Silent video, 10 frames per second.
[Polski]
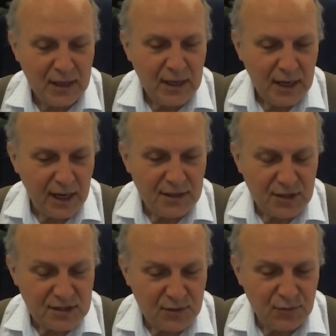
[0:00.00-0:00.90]
ale
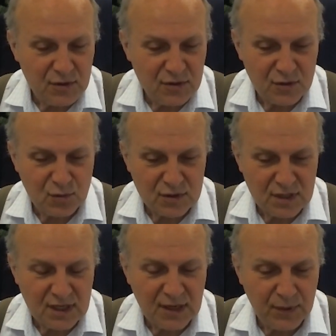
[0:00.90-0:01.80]
tak samo
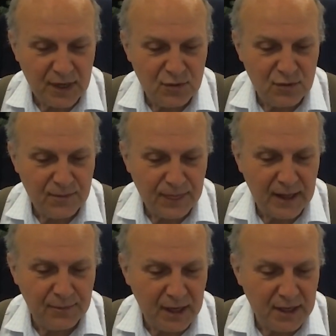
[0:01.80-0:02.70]
odłożenie na, planu,
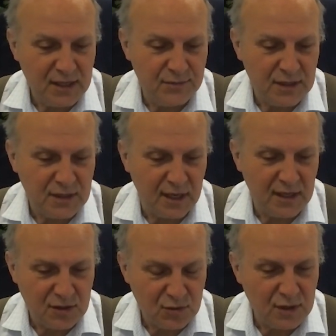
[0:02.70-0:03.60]
na plany
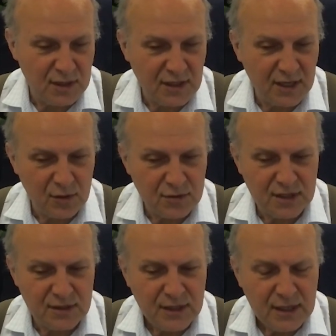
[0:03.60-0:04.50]
emerytalne, które jednak
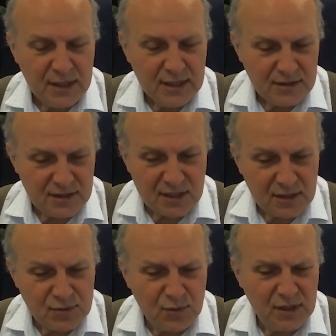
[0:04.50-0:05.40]
ludzie
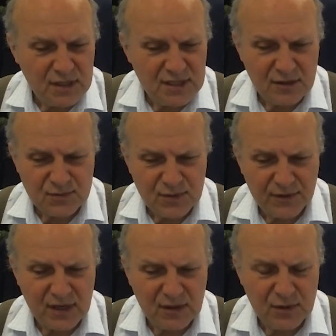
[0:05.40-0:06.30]
czasami sobie nie zdają sprawy,
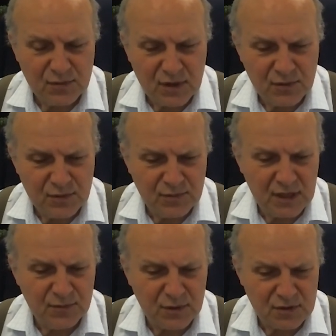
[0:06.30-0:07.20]
jakie będą mieli,
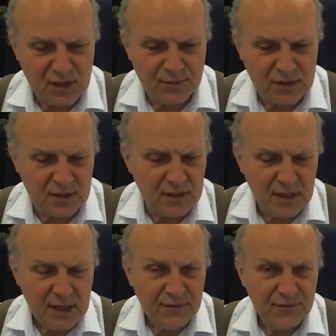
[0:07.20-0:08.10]
mieli potrzeby i
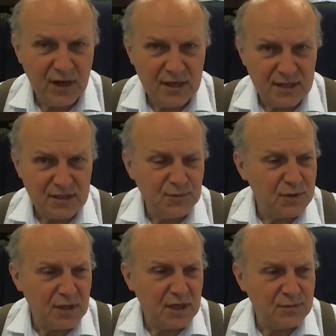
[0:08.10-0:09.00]
wiele razy
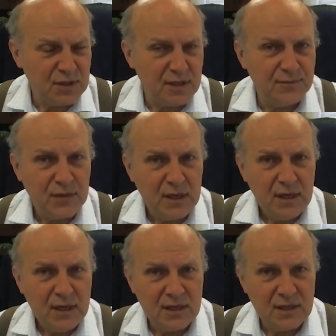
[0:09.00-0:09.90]
spotykam się
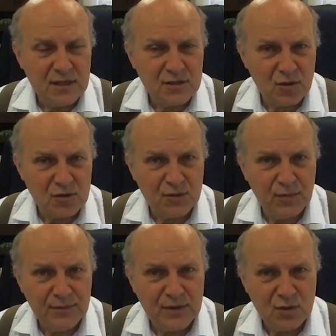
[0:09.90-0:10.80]
e, z
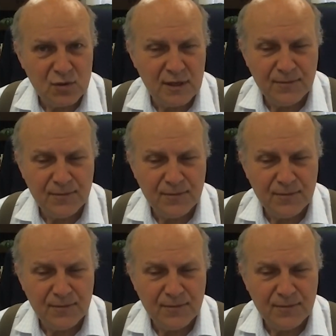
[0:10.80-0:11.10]
osobami, które